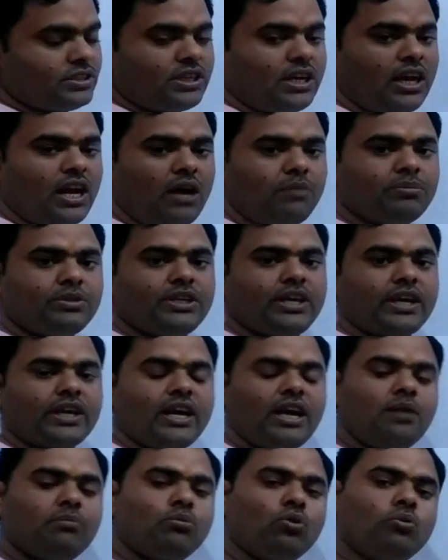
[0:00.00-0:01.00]
जिसका नाम दिया गया
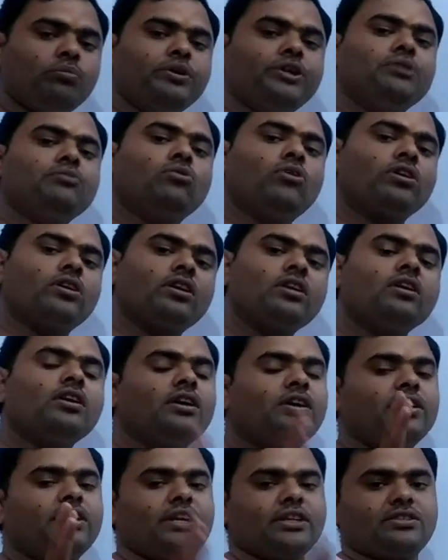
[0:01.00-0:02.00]
है ब्रोमीन वाटर
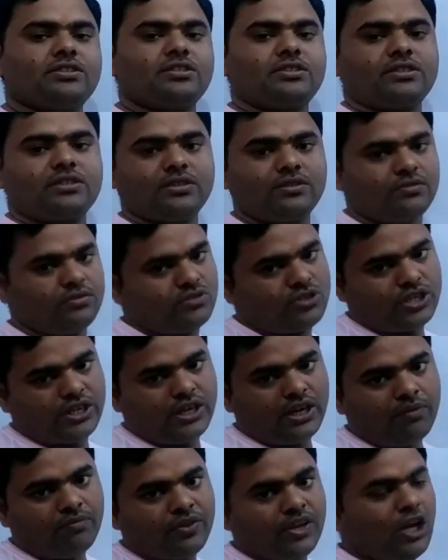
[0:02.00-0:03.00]
टेस्ट ठीक है
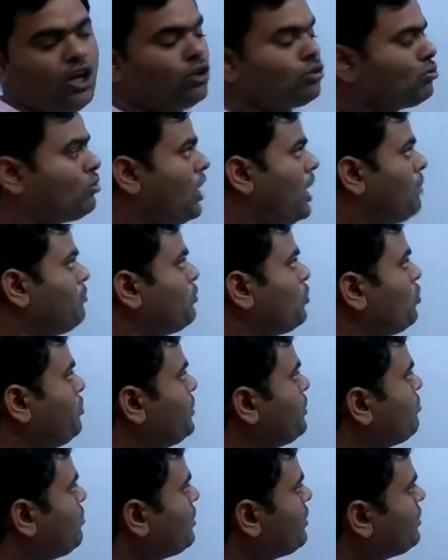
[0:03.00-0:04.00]
ना तो अब
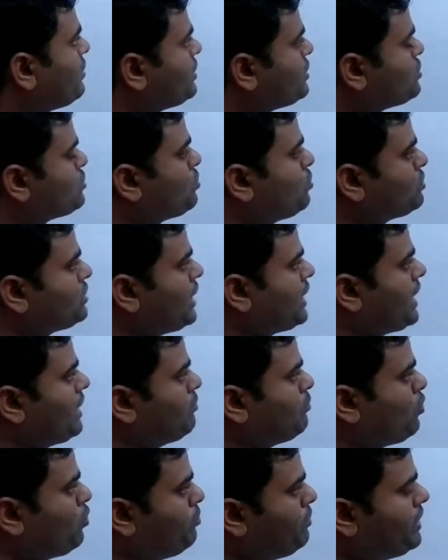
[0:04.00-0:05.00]
ब्रोमीन वाटर टेस्ट होता गया
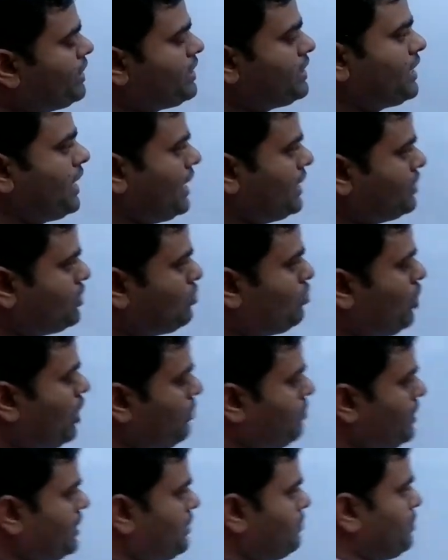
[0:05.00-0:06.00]
ब्रोमीन क्या है देखो
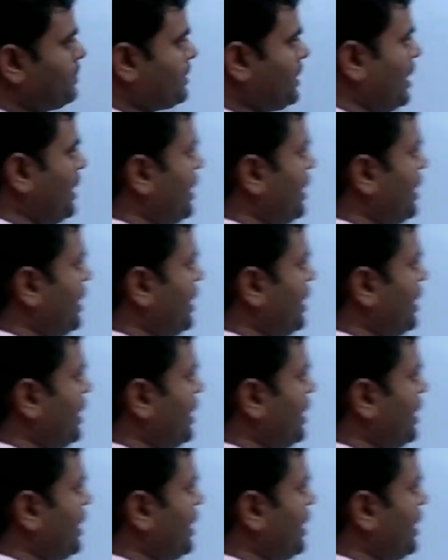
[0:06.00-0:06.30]
हमें ये पता